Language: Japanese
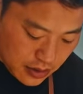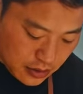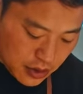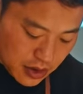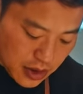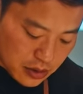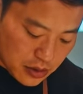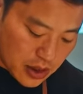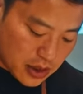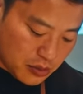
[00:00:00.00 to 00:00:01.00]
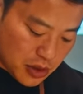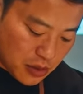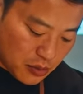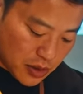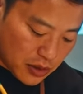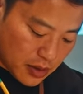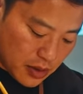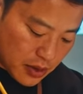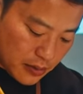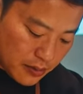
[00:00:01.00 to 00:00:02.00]
ここで一回ちょっと味見してもらっ
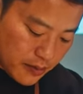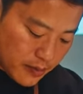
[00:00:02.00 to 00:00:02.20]
て